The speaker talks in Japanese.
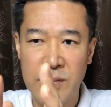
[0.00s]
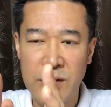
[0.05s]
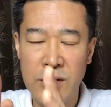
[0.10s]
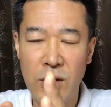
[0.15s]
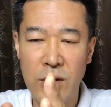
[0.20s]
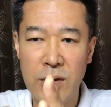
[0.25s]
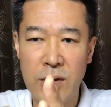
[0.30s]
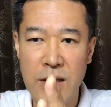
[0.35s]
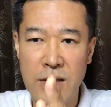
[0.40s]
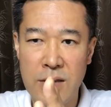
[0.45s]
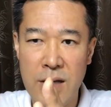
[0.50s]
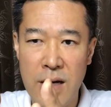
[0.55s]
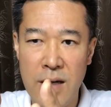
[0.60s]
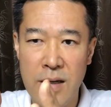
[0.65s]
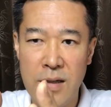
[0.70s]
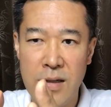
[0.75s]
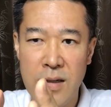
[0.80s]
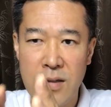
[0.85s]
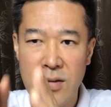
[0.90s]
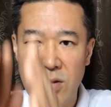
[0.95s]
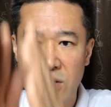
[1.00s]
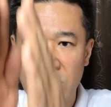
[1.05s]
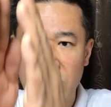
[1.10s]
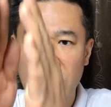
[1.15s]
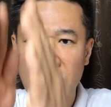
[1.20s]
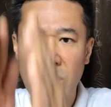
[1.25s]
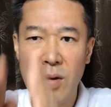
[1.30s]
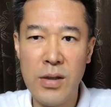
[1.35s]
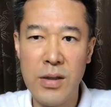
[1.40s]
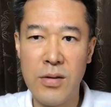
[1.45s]
うどういうんですか
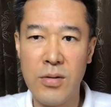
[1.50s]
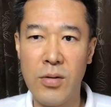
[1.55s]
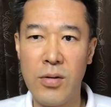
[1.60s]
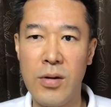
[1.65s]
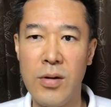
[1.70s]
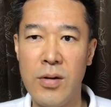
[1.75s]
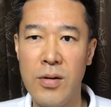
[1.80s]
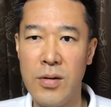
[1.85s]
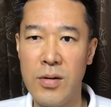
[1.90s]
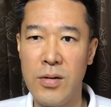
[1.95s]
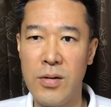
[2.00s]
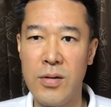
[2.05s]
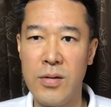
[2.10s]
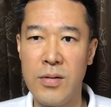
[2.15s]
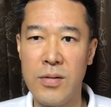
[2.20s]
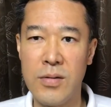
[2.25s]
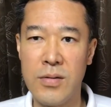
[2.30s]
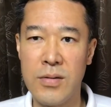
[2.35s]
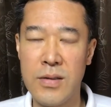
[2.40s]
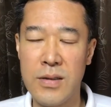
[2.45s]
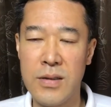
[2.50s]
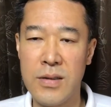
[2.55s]
鋭いこ